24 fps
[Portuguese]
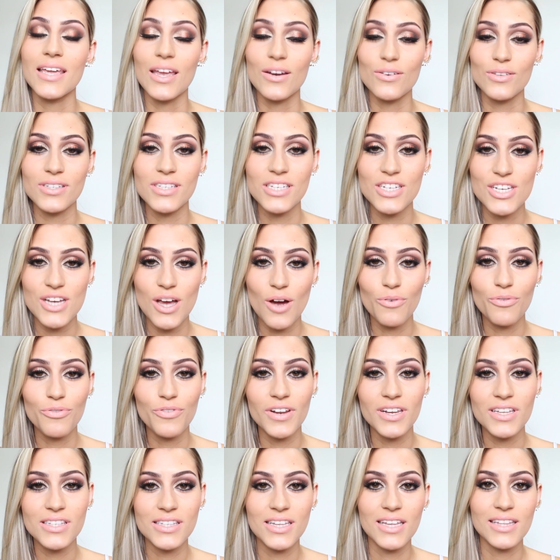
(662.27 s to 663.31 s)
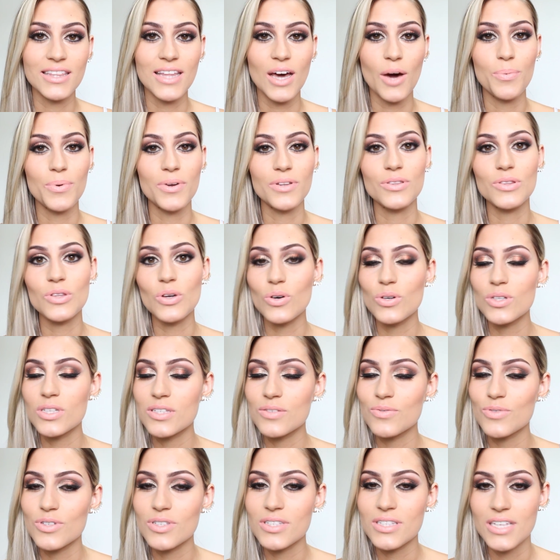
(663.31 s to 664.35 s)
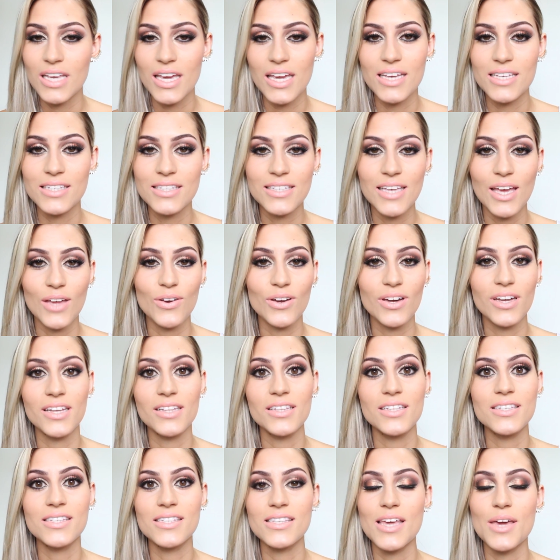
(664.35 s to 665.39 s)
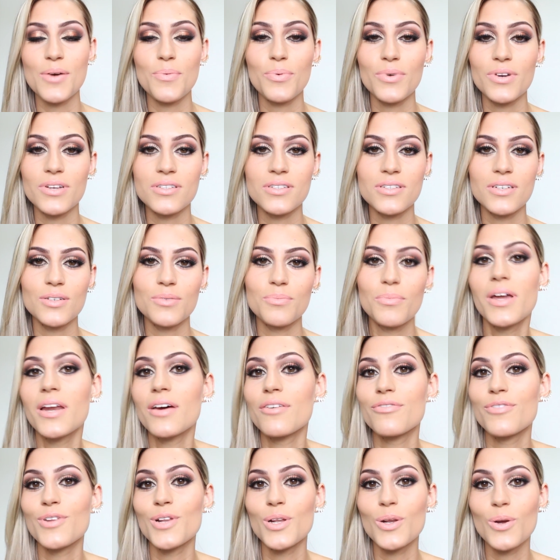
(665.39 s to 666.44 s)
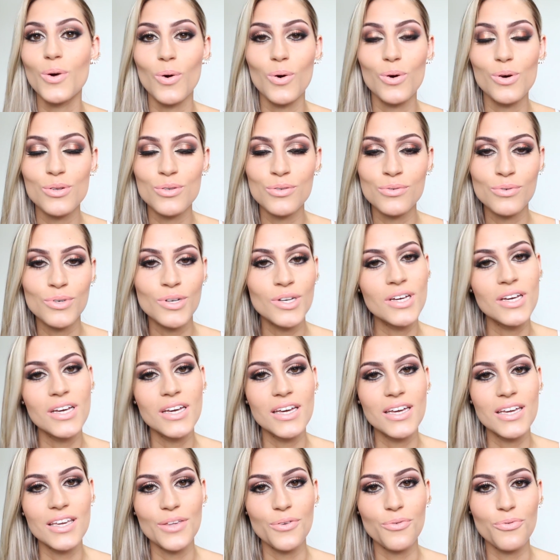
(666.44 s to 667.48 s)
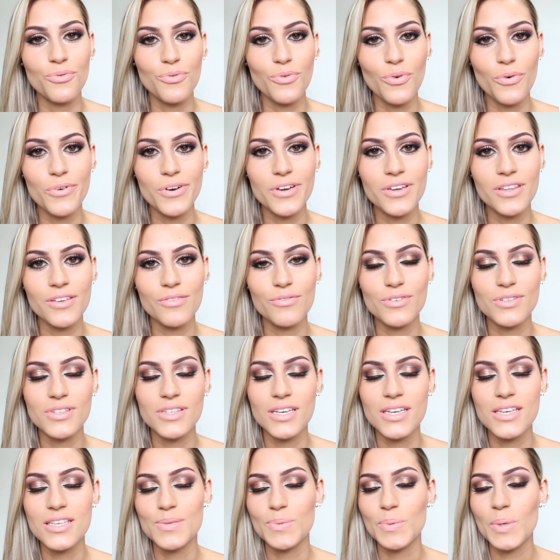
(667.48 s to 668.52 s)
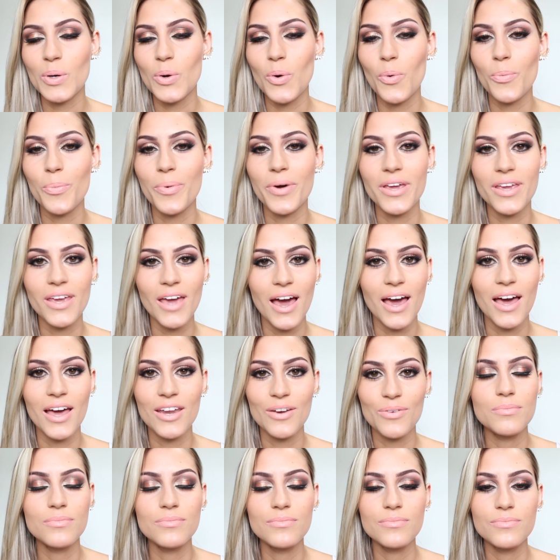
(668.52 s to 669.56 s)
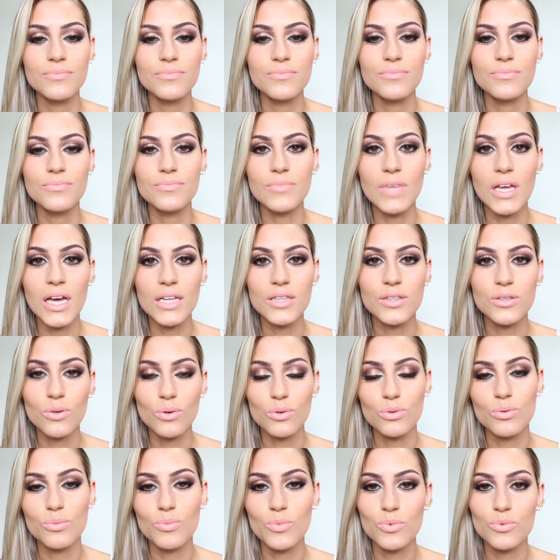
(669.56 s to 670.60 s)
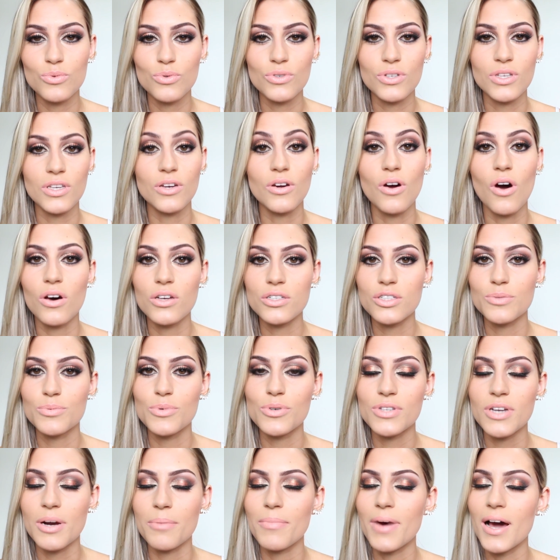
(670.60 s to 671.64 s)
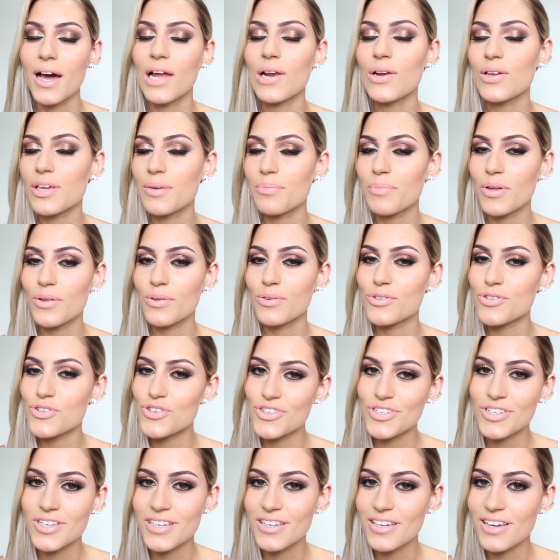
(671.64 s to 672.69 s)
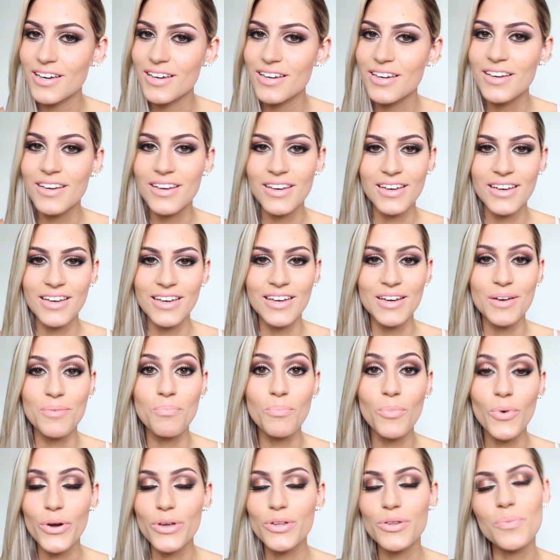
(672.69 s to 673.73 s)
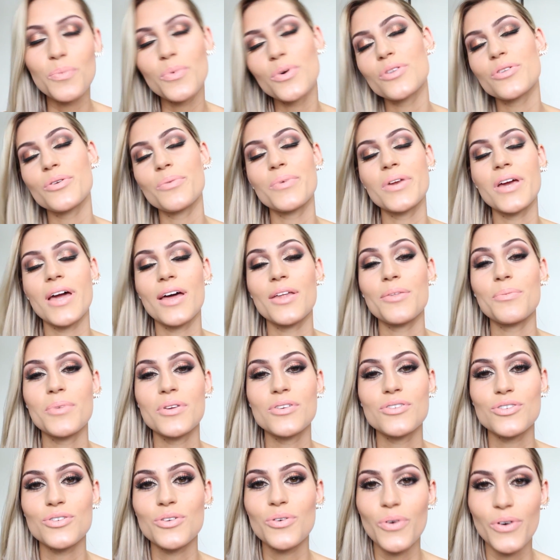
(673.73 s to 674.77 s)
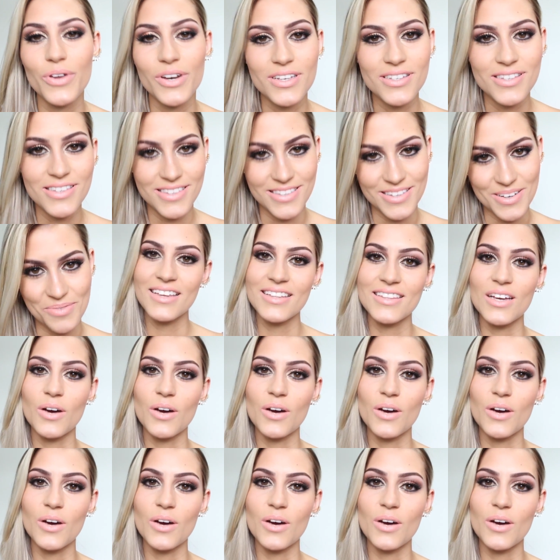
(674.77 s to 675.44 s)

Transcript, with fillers: Quero desejar um Feliz Natal pra todas vocês. Quero agradecer por esse ano maravilhoso que foi, que vocês me acompanharam. A todo mundo que gosta do meu trabalho, que me elogia. Muito, muito obrigada mesmo de coração.